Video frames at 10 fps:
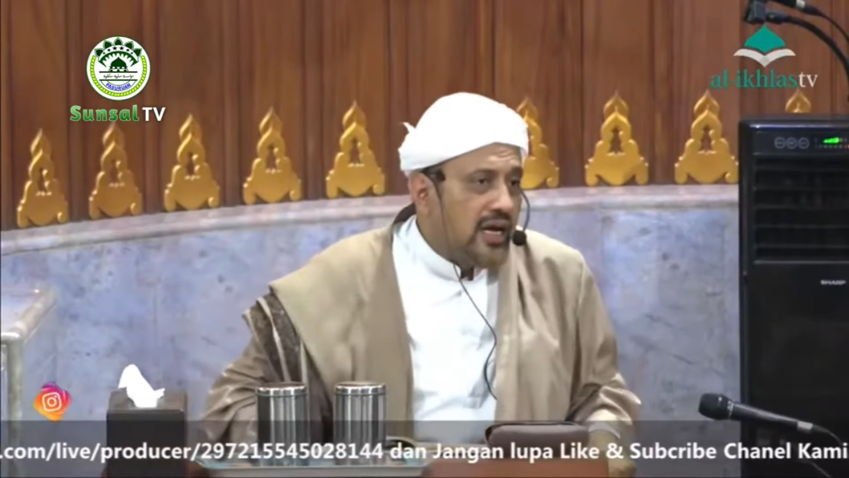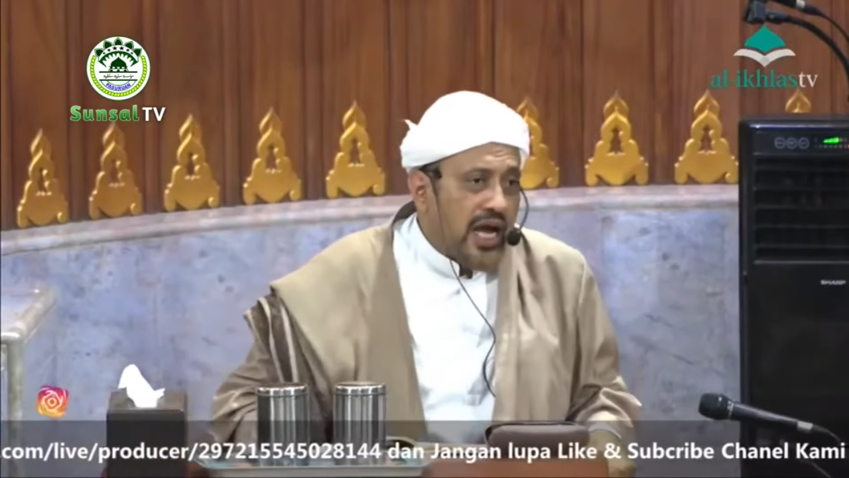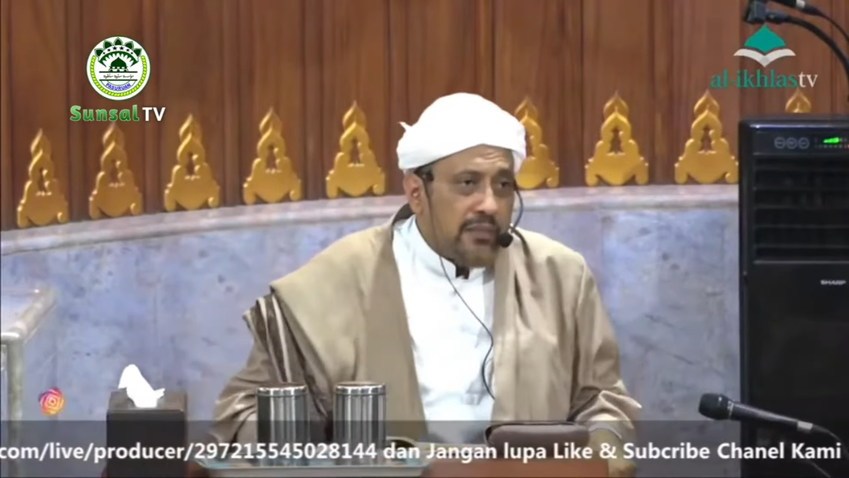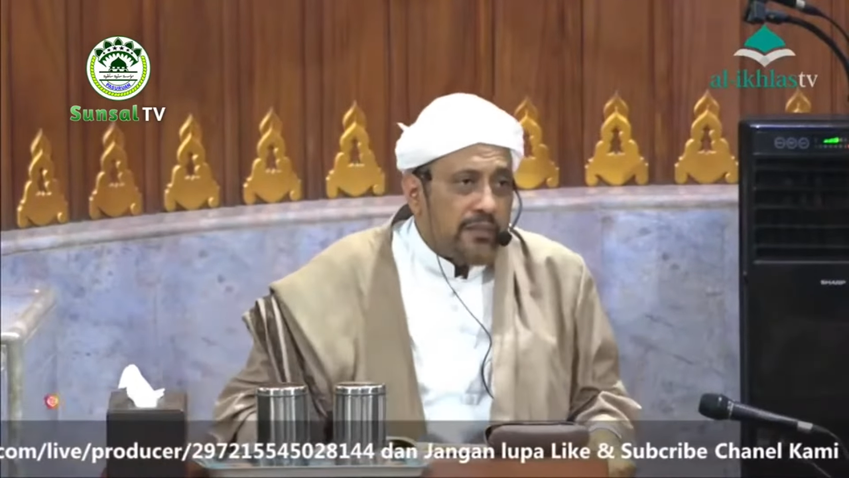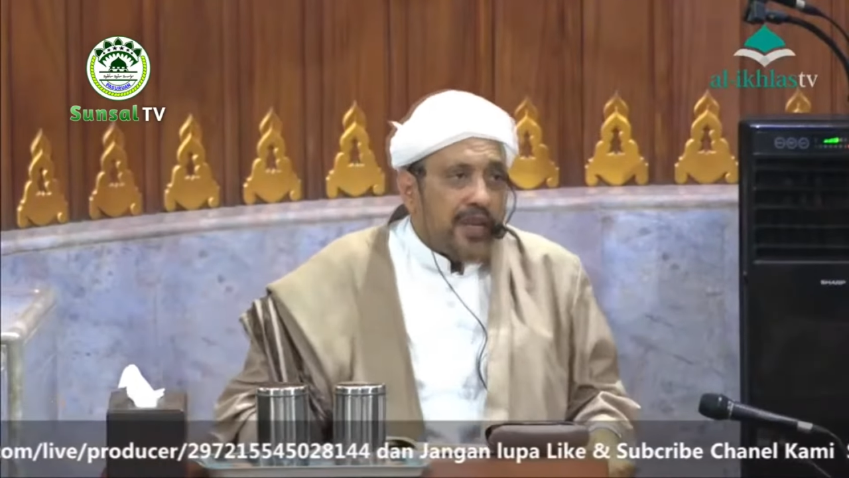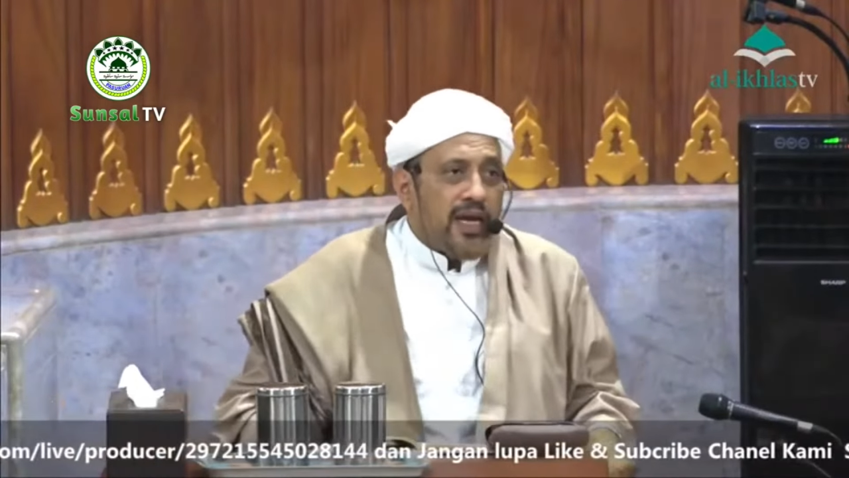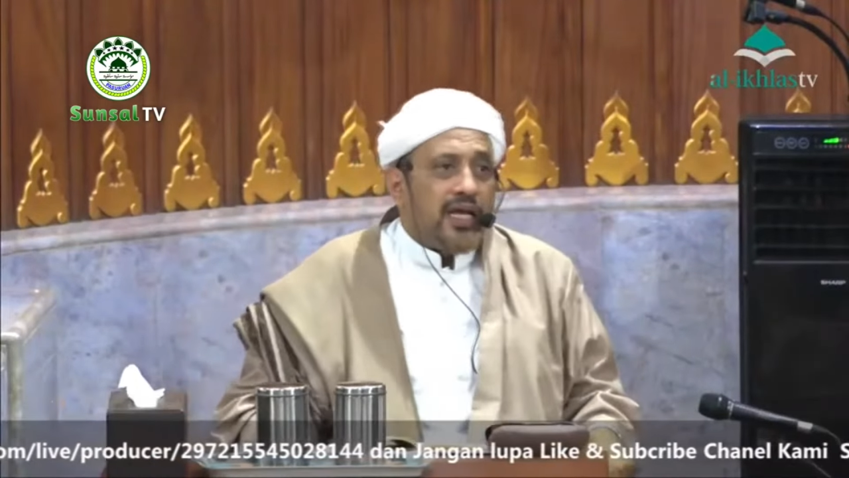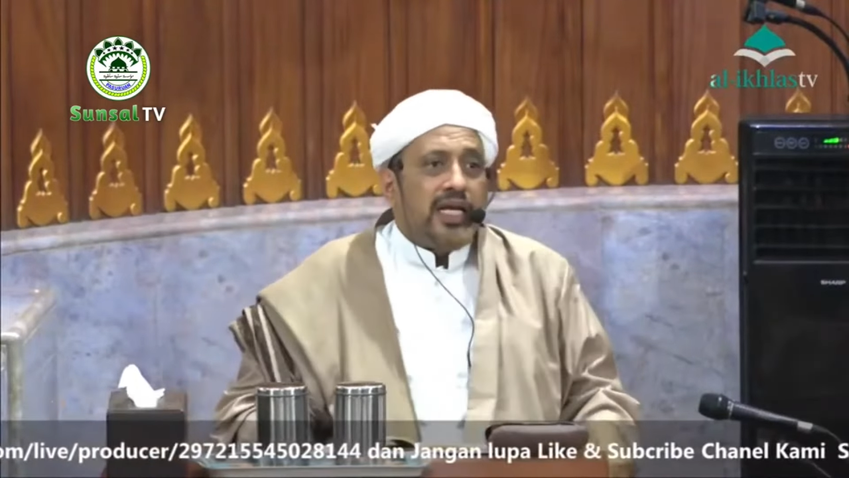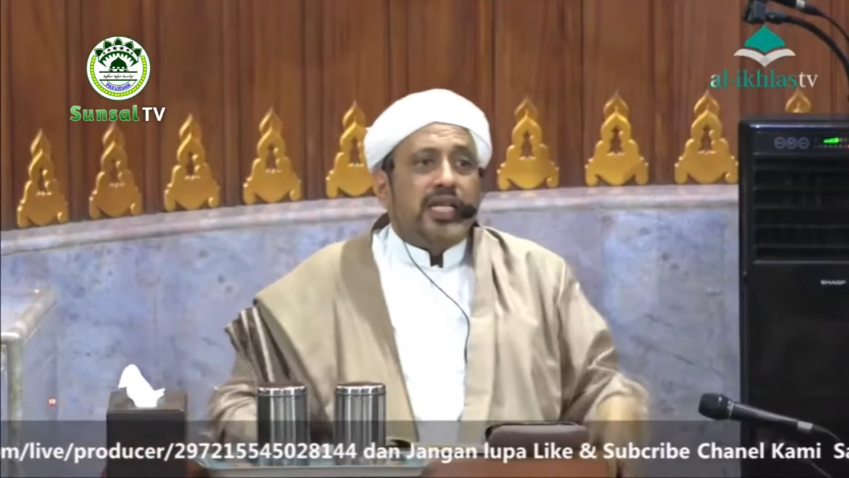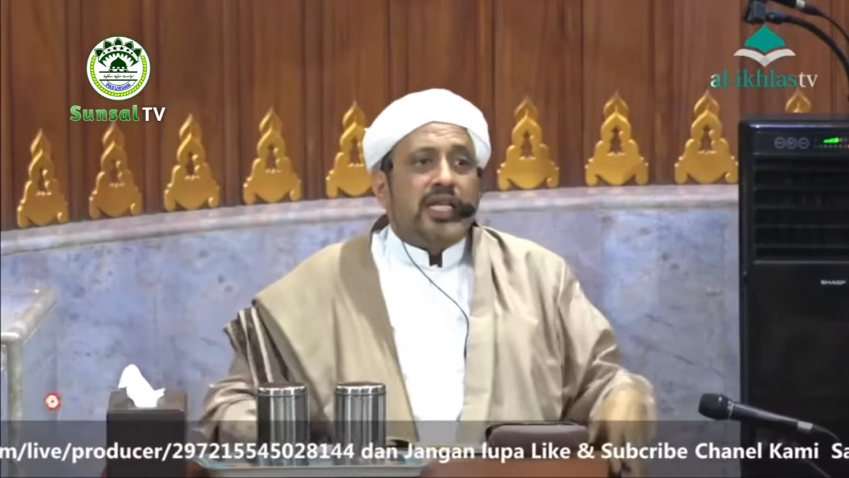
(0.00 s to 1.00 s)

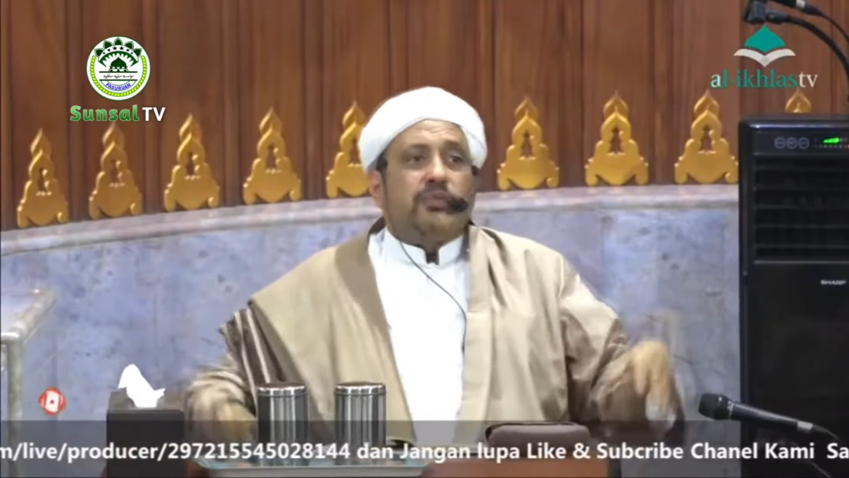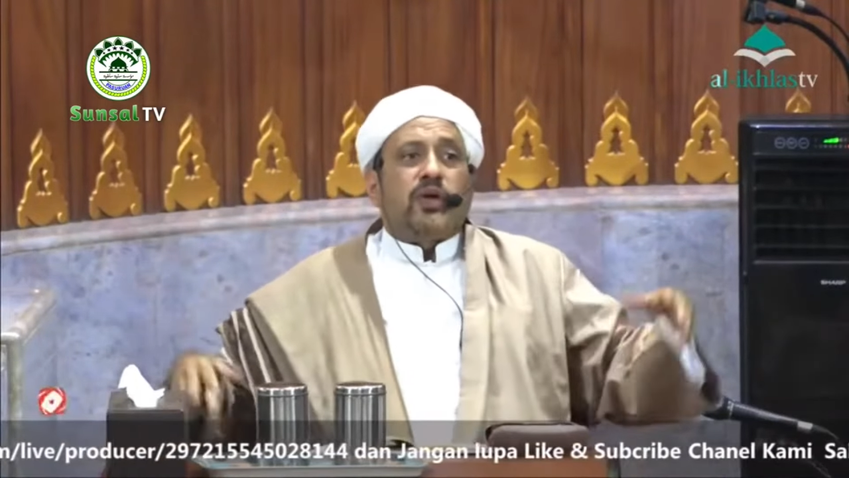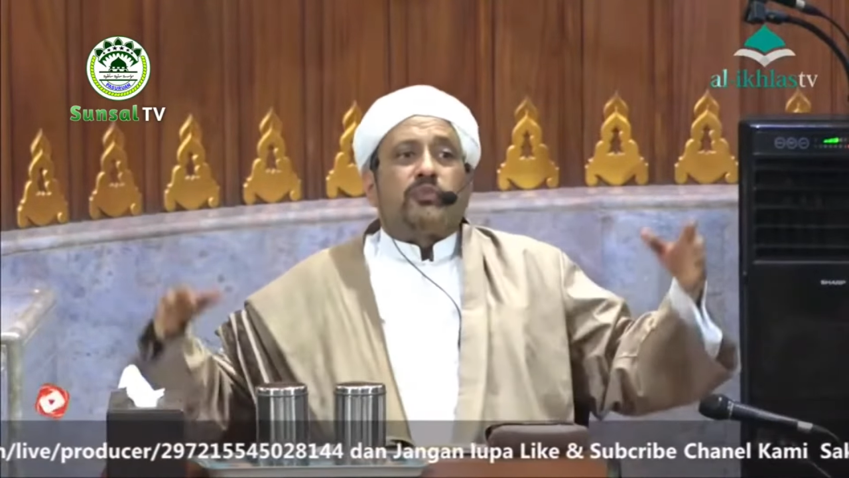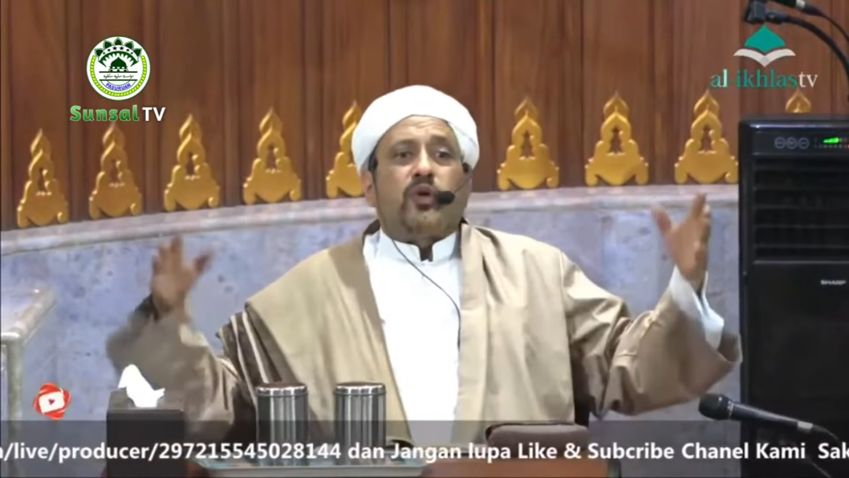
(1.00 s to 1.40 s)
Apalagi dibuat